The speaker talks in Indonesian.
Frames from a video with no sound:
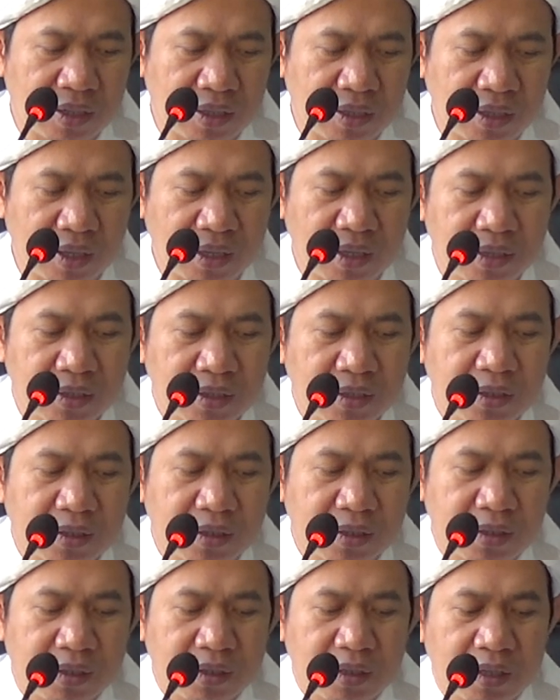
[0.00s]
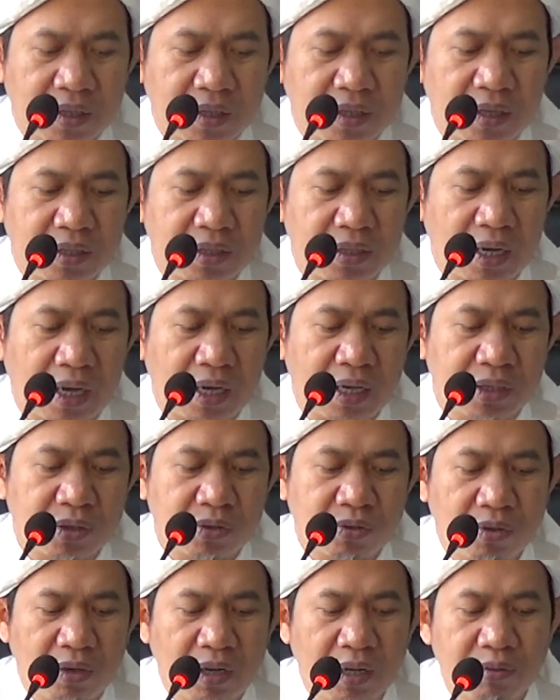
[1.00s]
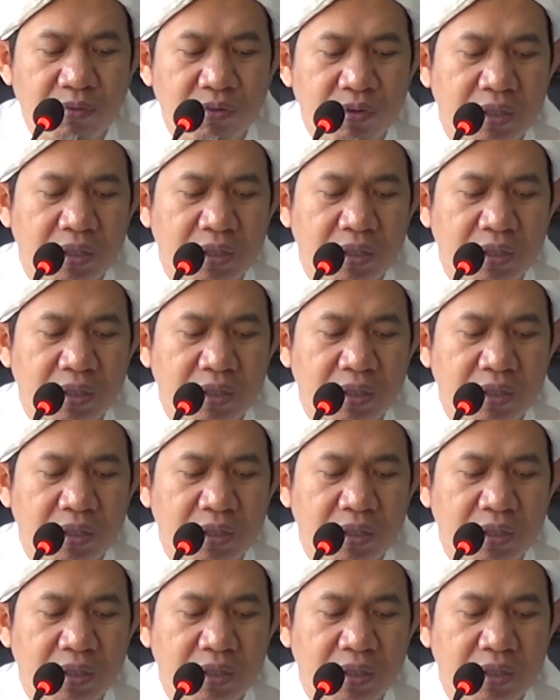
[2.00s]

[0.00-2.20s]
ya yahaisula ya,